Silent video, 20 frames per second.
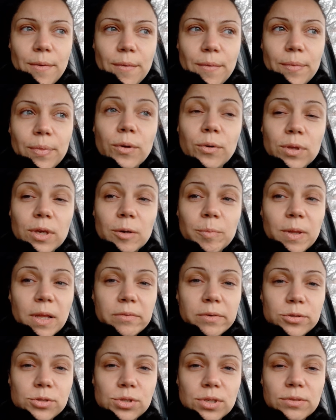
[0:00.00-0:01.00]
Но у них
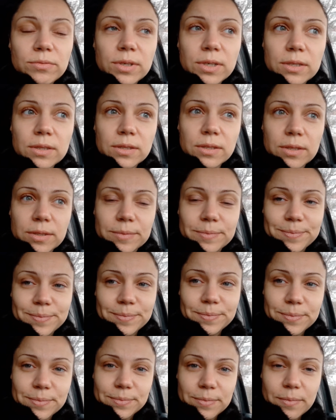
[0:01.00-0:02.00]
плавающие выходные.
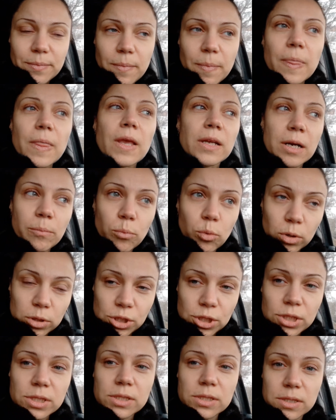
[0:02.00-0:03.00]

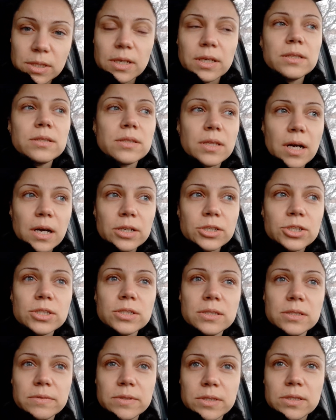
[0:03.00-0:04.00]
Рабочий день также
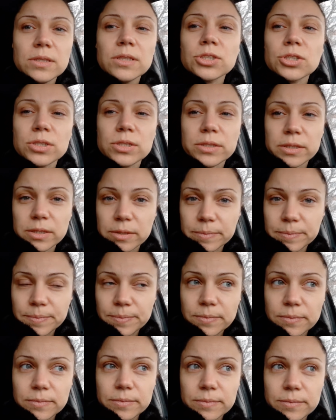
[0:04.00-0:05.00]
с 9 до 6.
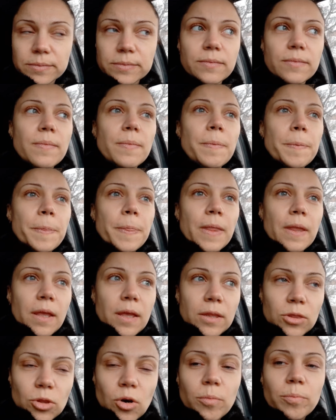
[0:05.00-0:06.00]

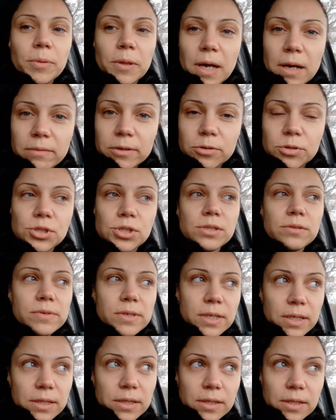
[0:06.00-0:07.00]
Но плавающие
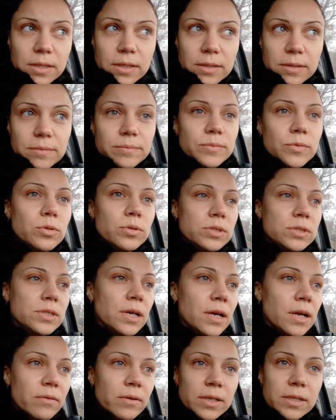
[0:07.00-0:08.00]
выходные. То есть
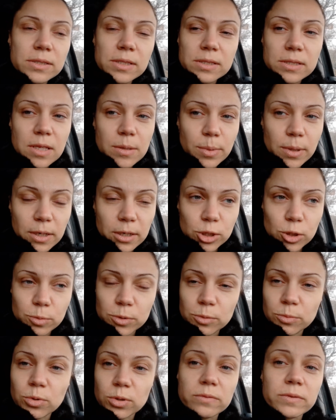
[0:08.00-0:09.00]
договориться стабильно,
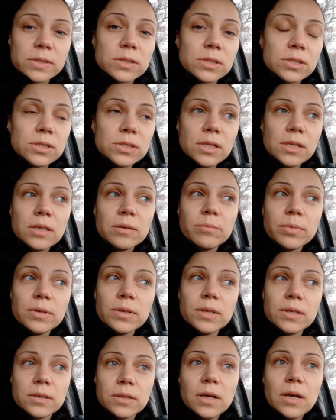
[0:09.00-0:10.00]
чтобы суббота-воскресенье и
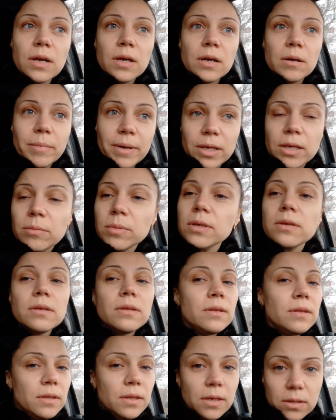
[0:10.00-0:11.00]
были моими,
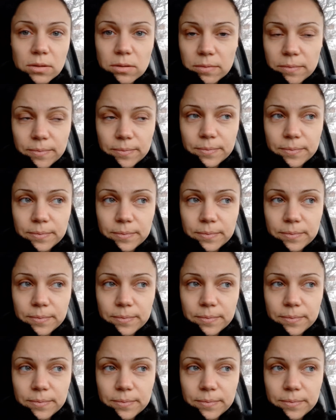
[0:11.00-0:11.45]
нет.